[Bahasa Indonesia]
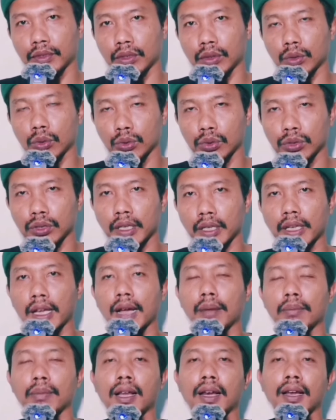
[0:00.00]
Terus saya
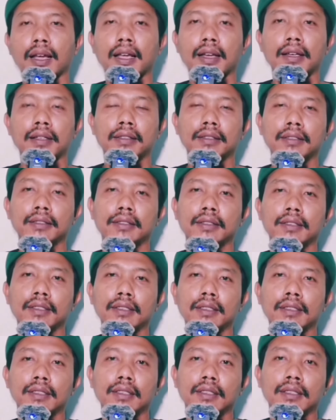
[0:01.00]
amalkan.
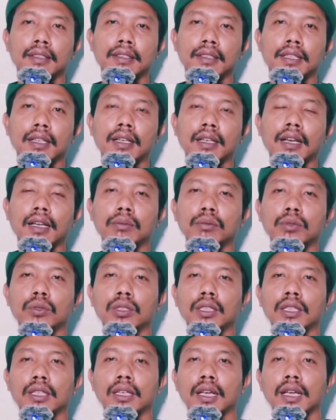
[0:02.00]
Dan
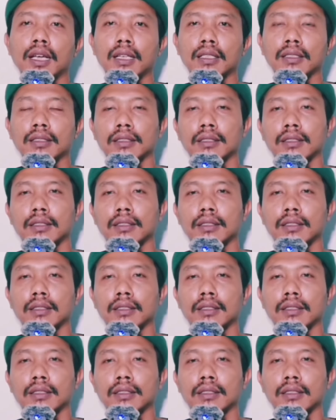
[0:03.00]
alhamdulillah